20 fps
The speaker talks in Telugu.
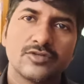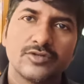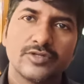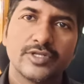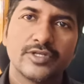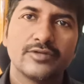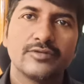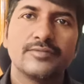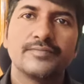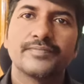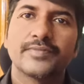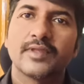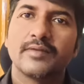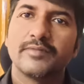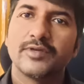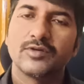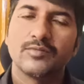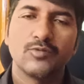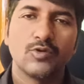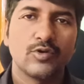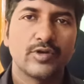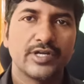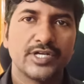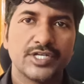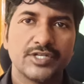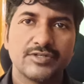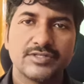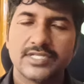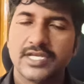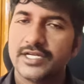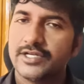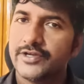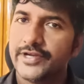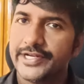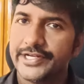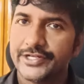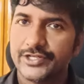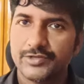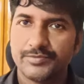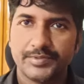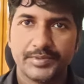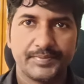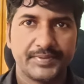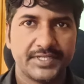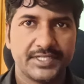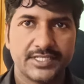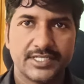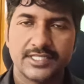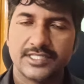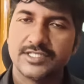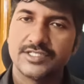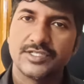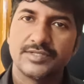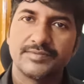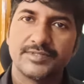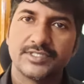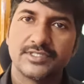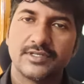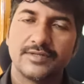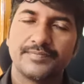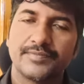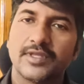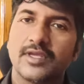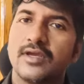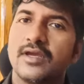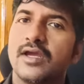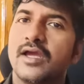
సో నేను మీకు మోక్ ఇంటర్వ్యూస్ అండ్ ఇంటర్వ్యూ ప్రిపరేషన్ అయితే చేపిస్తాను